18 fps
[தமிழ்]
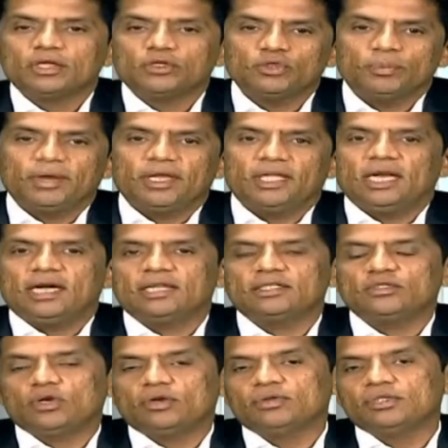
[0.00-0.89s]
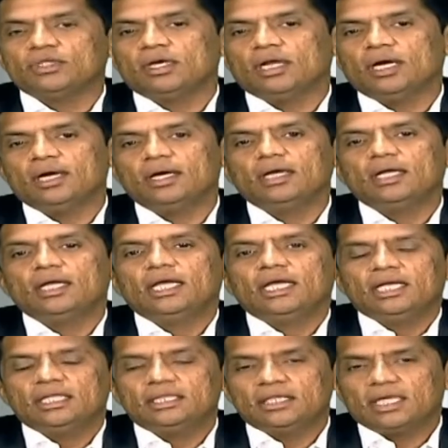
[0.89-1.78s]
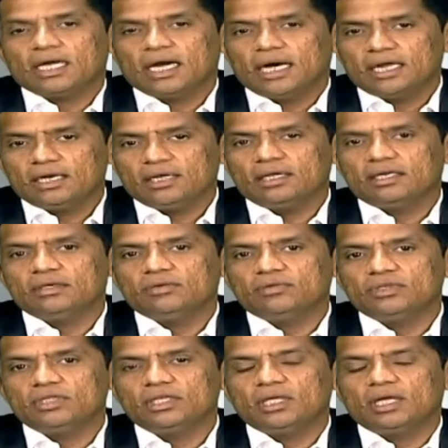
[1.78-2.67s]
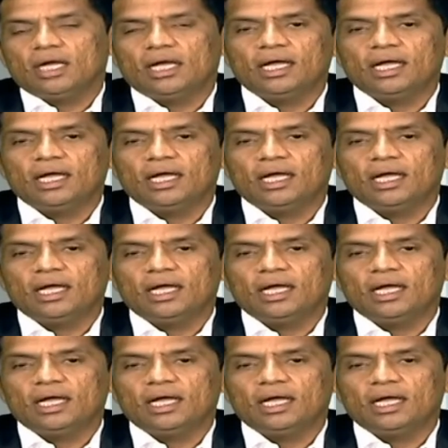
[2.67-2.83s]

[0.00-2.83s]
ஸோ இப்போ இதில் என்ன சொல்ல வந்தோன்னா இந்த கடனுக்கு வந்து